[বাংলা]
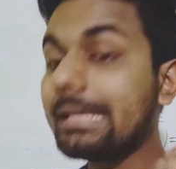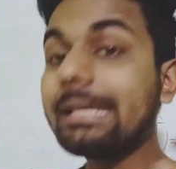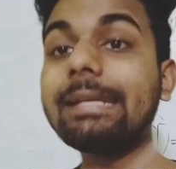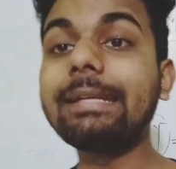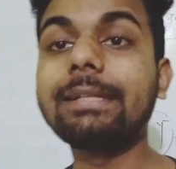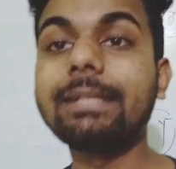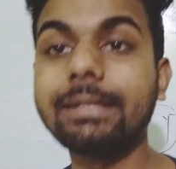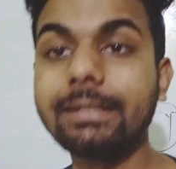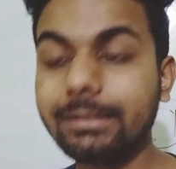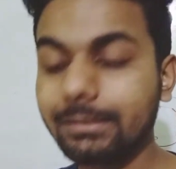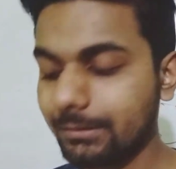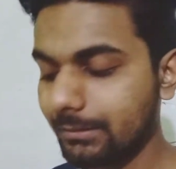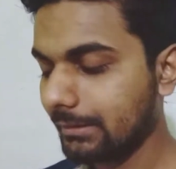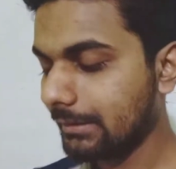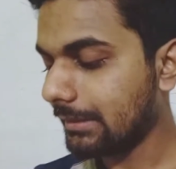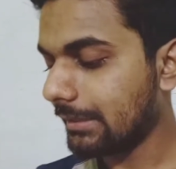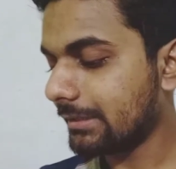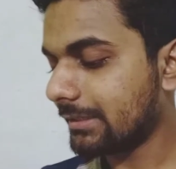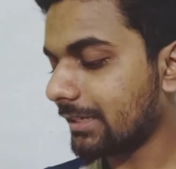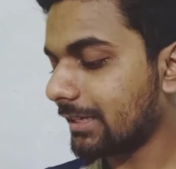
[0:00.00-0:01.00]
ইট
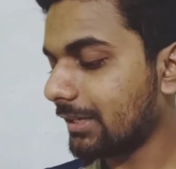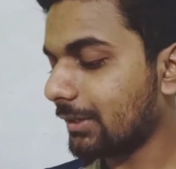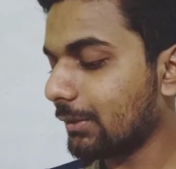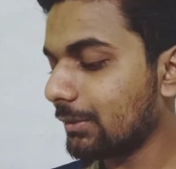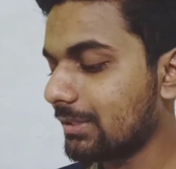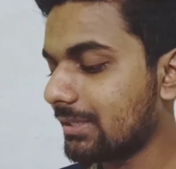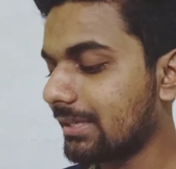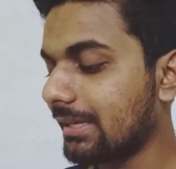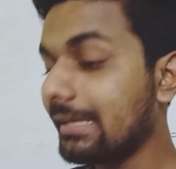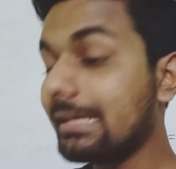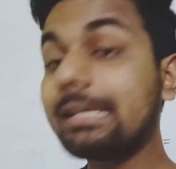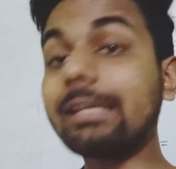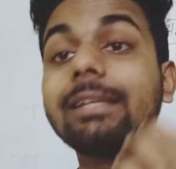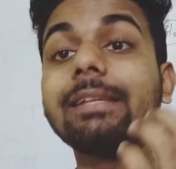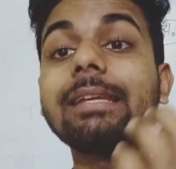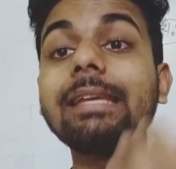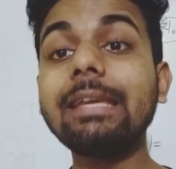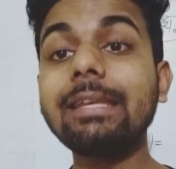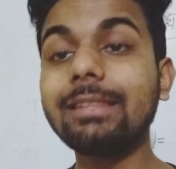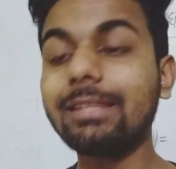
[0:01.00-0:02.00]
সেটা হচ্ছে
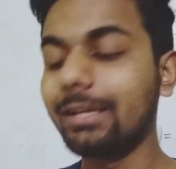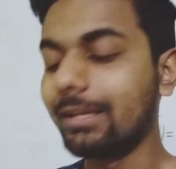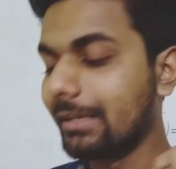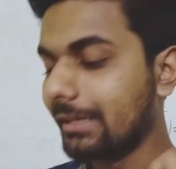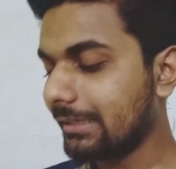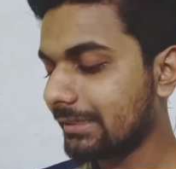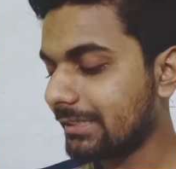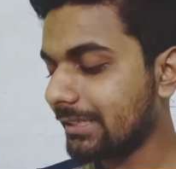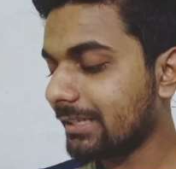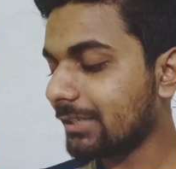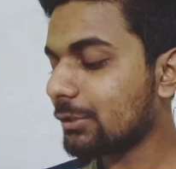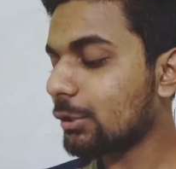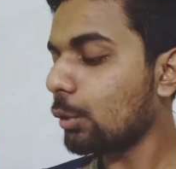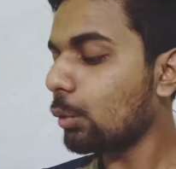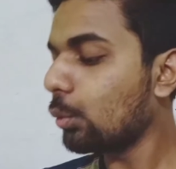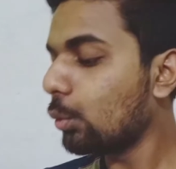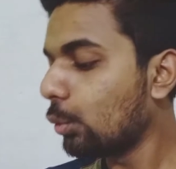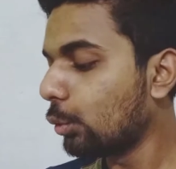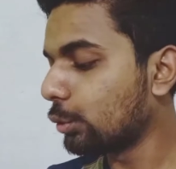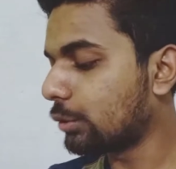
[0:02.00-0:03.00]
ঈদ সেটা হচ্ছে
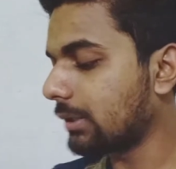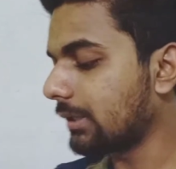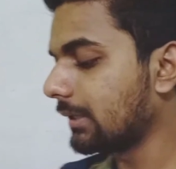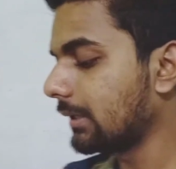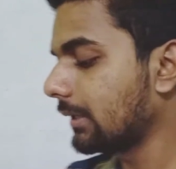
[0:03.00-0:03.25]
উট